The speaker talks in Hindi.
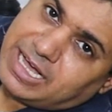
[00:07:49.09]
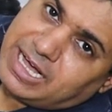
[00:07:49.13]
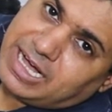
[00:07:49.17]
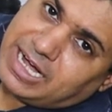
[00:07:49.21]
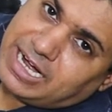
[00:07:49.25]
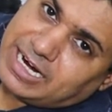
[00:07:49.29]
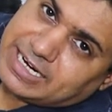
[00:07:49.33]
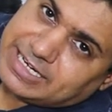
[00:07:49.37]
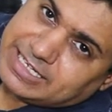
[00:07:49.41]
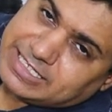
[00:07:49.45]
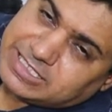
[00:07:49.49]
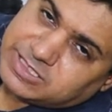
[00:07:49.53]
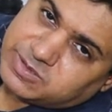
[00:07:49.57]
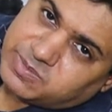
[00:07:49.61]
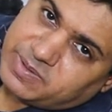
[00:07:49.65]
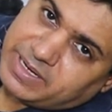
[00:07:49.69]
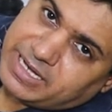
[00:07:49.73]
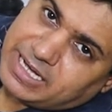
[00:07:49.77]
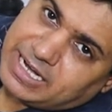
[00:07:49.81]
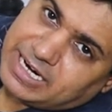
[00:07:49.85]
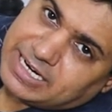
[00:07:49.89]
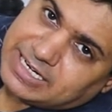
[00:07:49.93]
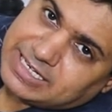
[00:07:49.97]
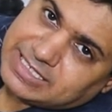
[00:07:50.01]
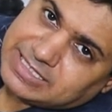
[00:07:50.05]
8 इंच
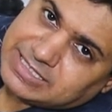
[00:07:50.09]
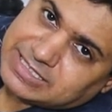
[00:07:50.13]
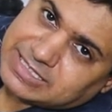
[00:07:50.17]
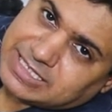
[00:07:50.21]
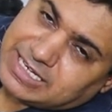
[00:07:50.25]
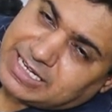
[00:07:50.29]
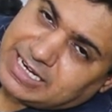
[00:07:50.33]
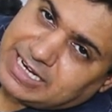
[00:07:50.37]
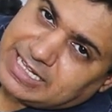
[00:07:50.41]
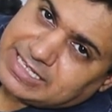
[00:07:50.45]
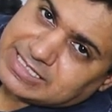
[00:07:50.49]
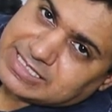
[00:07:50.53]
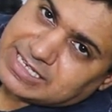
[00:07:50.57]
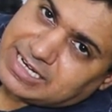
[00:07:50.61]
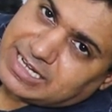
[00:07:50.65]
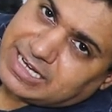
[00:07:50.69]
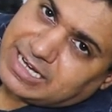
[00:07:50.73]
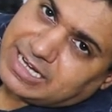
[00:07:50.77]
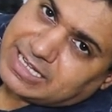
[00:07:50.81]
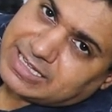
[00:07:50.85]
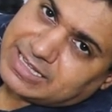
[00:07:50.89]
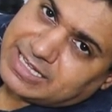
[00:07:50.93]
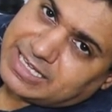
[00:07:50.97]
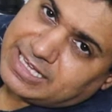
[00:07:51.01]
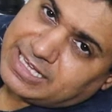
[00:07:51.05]
बाय 8 इंच का लेंस
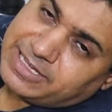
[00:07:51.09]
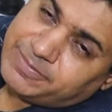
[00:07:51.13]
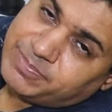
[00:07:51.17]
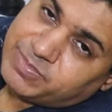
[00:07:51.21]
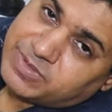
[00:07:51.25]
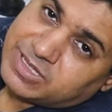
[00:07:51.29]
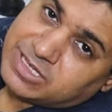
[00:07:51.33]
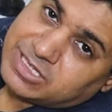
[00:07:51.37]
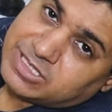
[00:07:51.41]
लगाते हैं